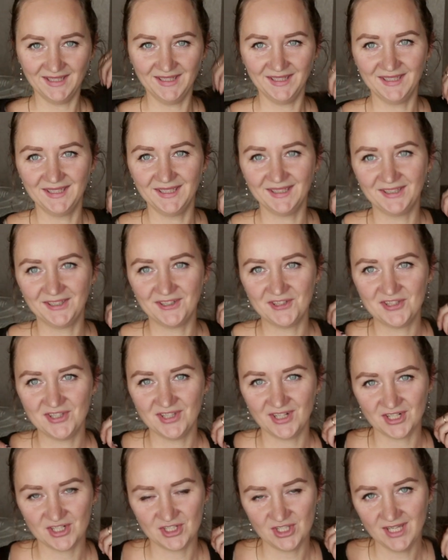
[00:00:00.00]
Никитки
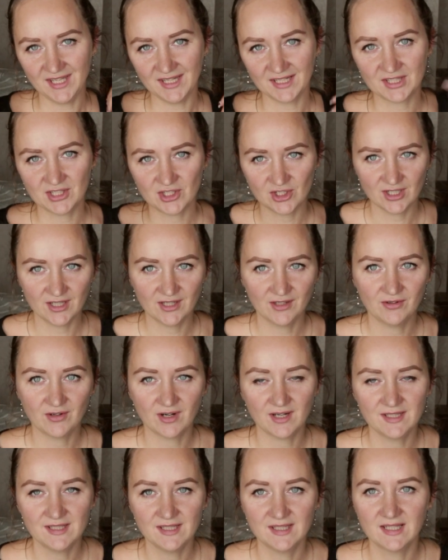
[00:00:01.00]
день рождения. К сожалению,
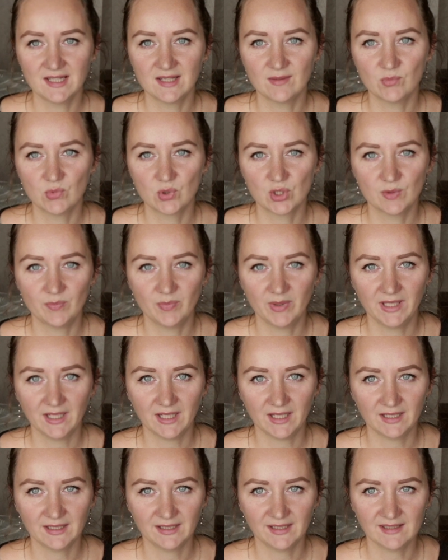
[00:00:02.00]
родители мужа
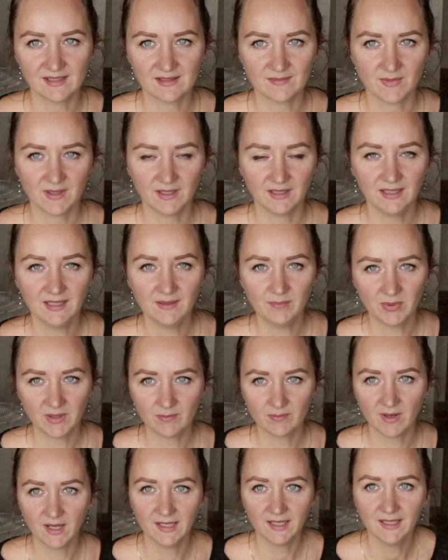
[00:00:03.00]
приехать не смогли,
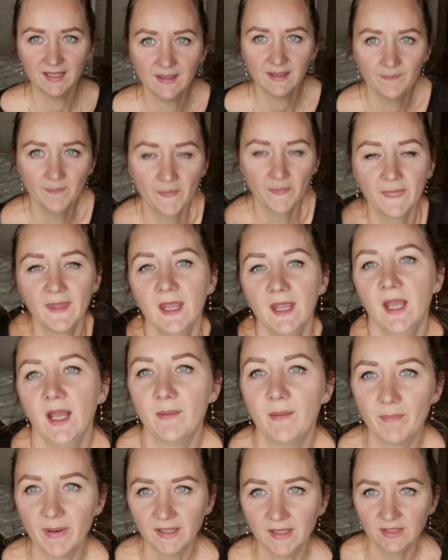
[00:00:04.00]
приболели.
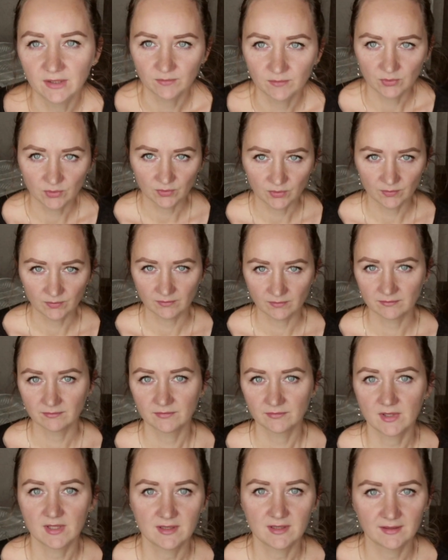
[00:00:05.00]
Поэтому
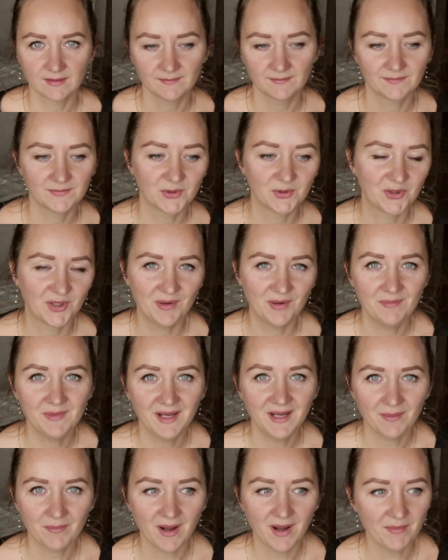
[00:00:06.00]
чисто только
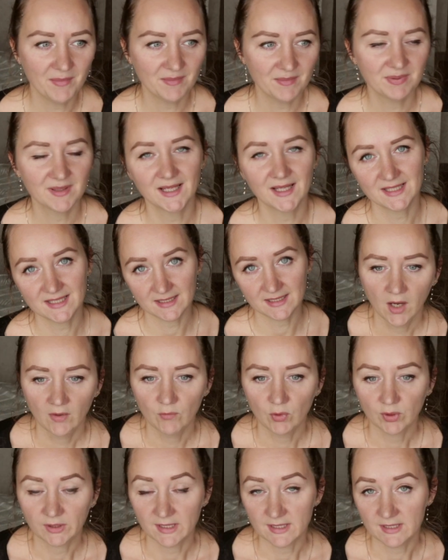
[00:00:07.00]
моя мама была сегодня.
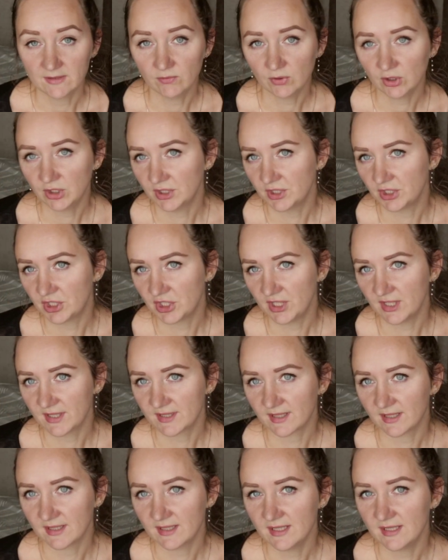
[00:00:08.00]
Вот, а сегодня решили
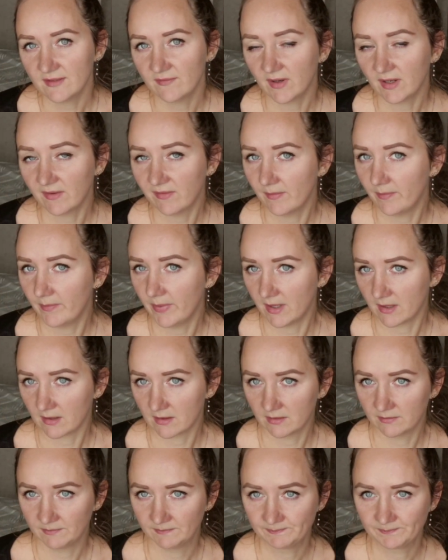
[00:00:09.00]
сходить в
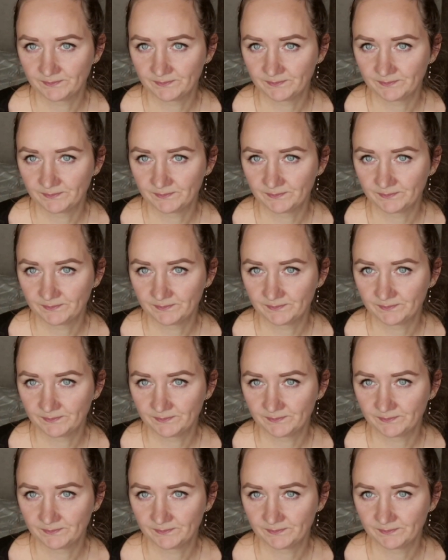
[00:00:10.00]
аквапарк.